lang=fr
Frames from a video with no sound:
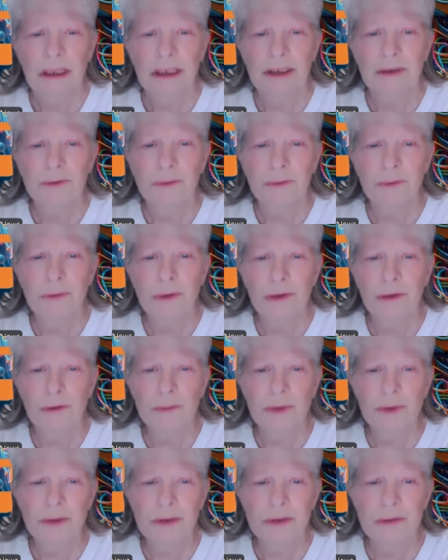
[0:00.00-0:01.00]
Les deux
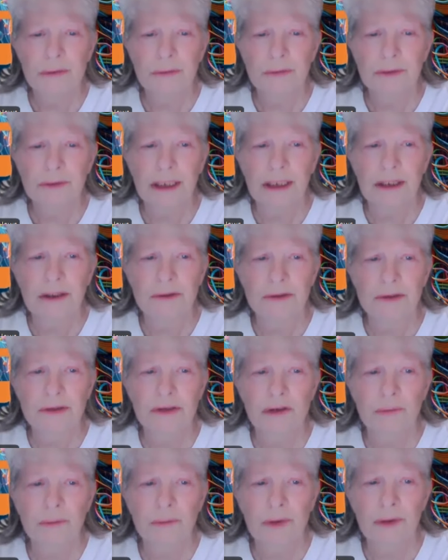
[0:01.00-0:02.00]
lobes sont un
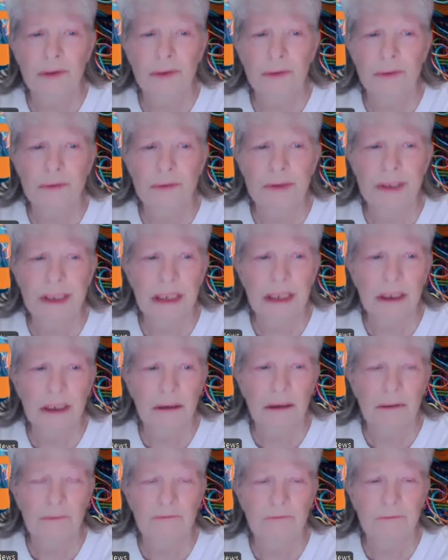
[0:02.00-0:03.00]
ensemble
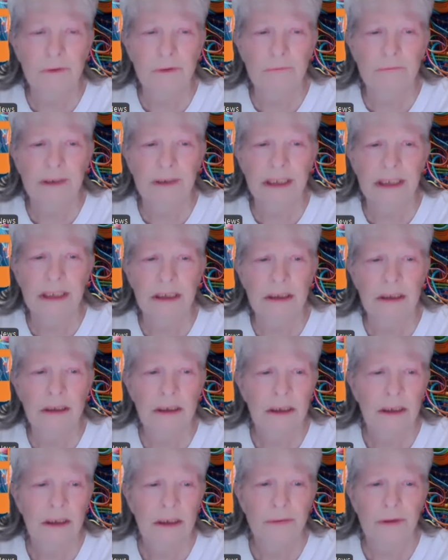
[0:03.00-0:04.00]
unique, comme vous le
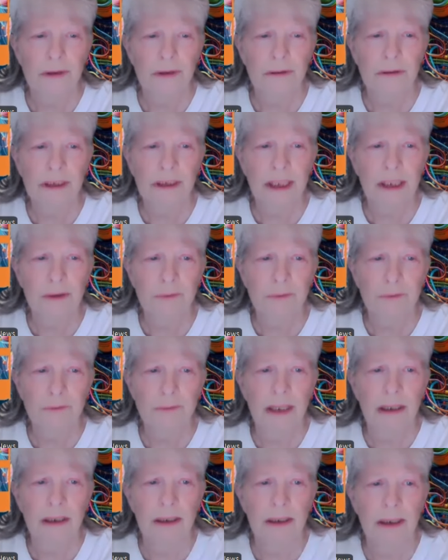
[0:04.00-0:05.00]
voyez, sur l'encart
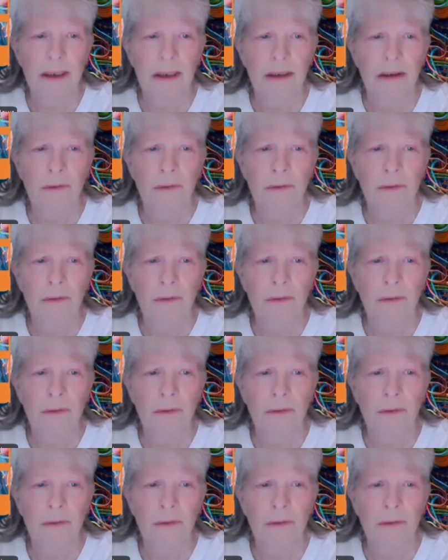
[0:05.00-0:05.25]
du bas.